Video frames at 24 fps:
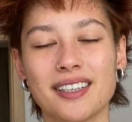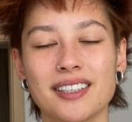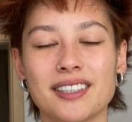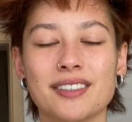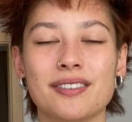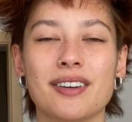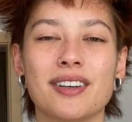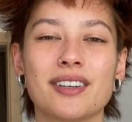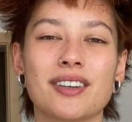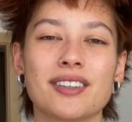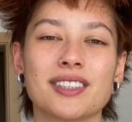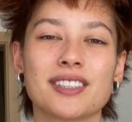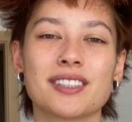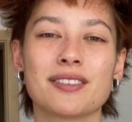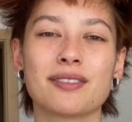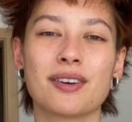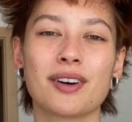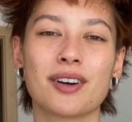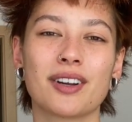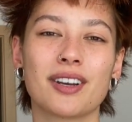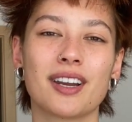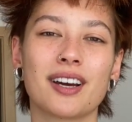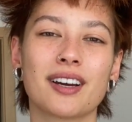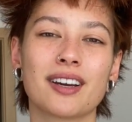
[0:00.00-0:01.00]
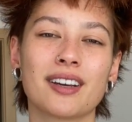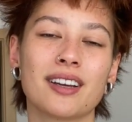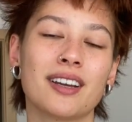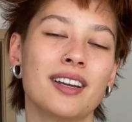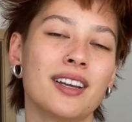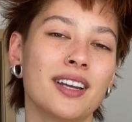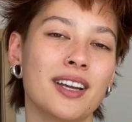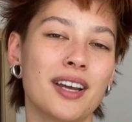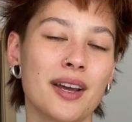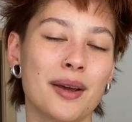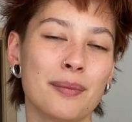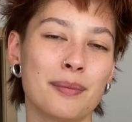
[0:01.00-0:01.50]
Ich werde euch eine Woche lang
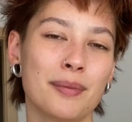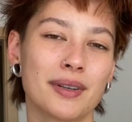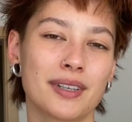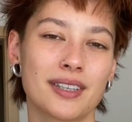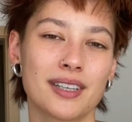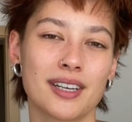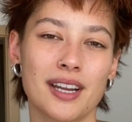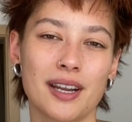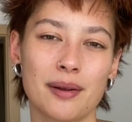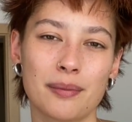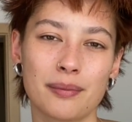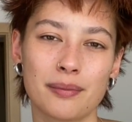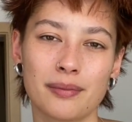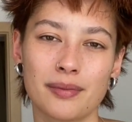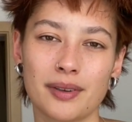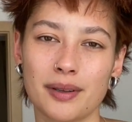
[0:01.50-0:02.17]
mitnehmen,